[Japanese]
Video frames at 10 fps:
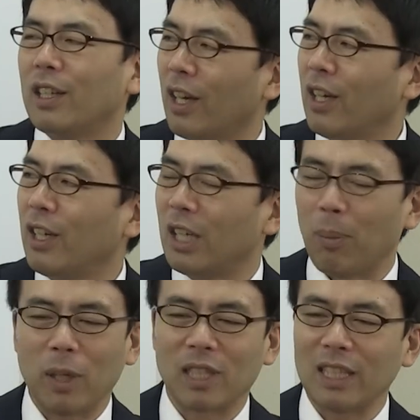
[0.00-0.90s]
ね、
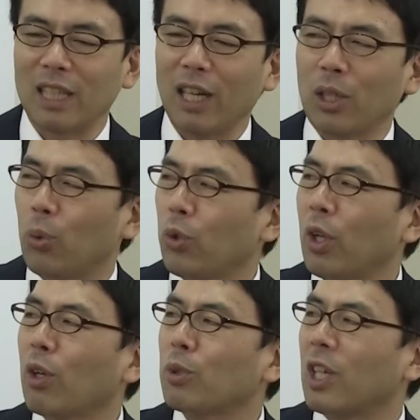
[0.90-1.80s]
やっぱり財政破綻本当
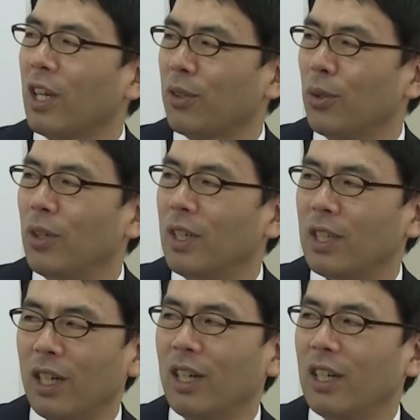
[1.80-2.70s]
なのかもしれないと、うん、
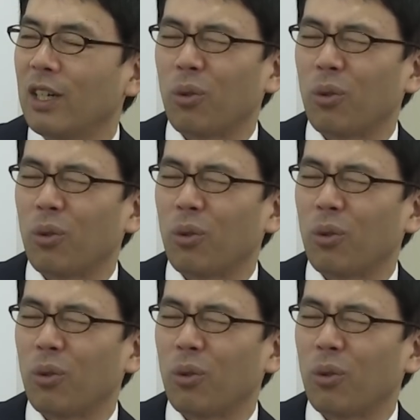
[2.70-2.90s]
ね、